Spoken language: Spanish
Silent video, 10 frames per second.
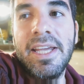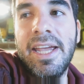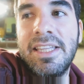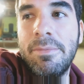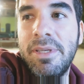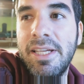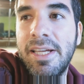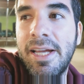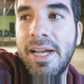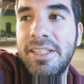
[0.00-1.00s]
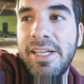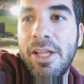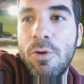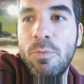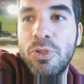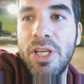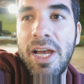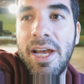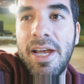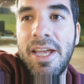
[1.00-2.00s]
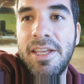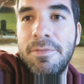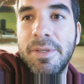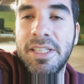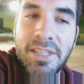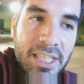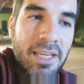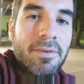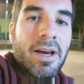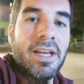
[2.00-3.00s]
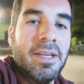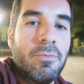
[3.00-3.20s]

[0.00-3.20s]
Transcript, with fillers: que también ha generado mucha expectativa y